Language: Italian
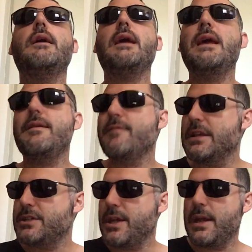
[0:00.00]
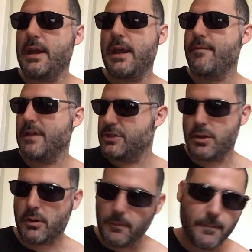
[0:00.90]
E invece, e invece
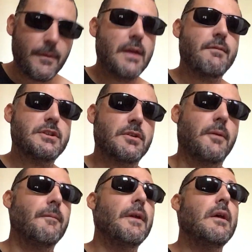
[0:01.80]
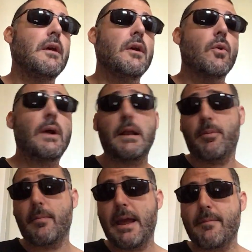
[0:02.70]
no, e invece no. Qual è il
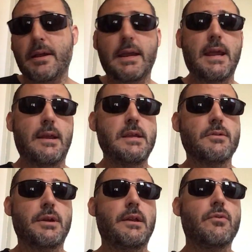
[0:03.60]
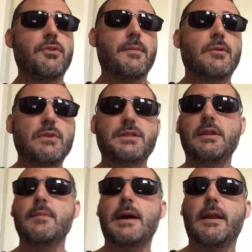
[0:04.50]
problema? Che io nelle ultime due
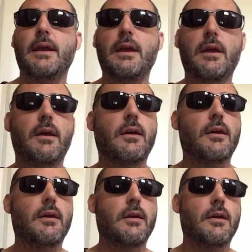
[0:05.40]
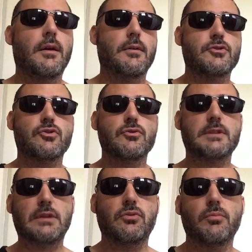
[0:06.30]
settimane eh, sono
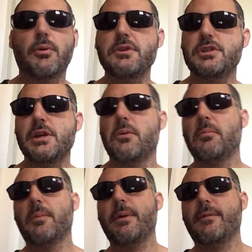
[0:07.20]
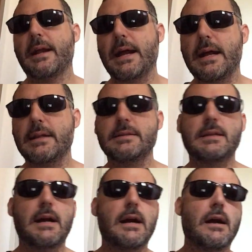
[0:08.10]
stato un po' in giro, un po' per
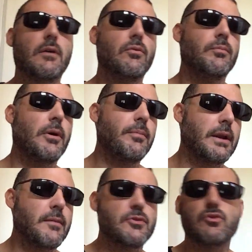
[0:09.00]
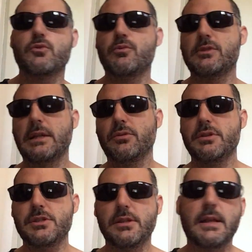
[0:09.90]
vacanza, un po' perché mi sono spostato
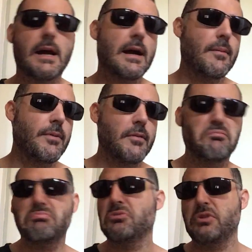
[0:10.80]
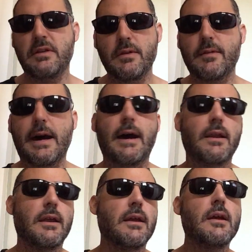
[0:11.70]
di città per motivi
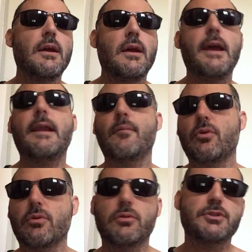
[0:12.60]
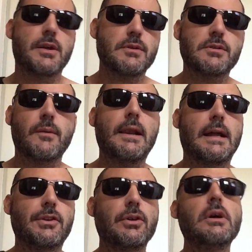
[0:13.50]
vari e l'amorosa e questo e
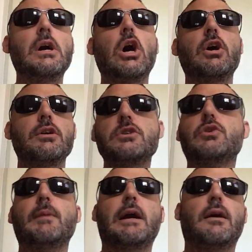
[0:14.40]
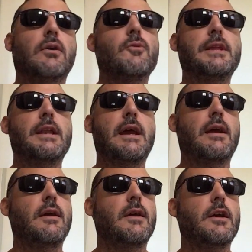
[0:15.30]
quell'altro. Insomma, come dire,
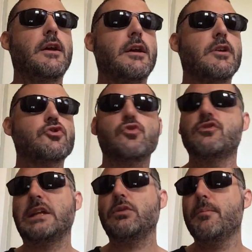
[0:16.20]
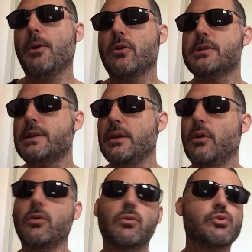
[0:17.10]
eh, sono stato in posti,
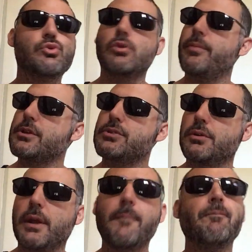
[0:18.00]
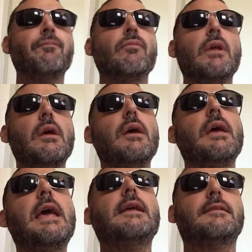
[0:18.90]
ho conosciuto persone
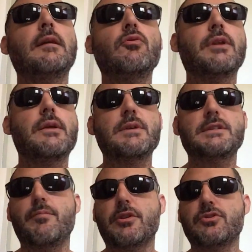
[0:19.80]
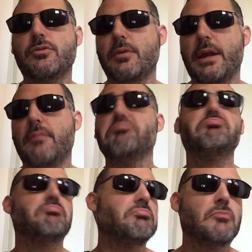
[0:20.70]
e talune di queste persone
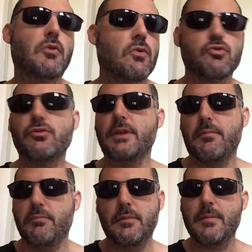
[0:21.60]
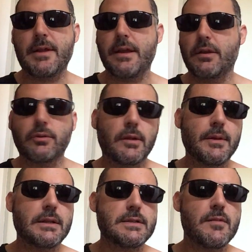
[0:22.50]
conosciute in maniera
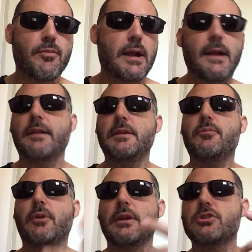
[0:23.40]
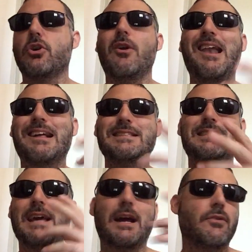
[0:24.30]
totalmente estemporanea, tipo che ne so,
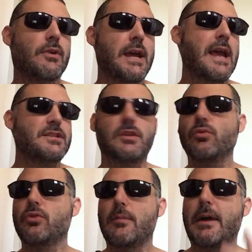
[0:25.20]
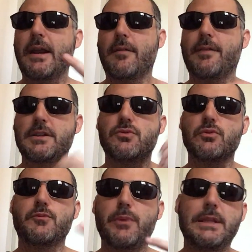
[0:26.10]
l'anziano che è seduto al bar a farsi uno
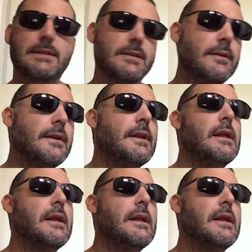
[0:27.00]
spritz,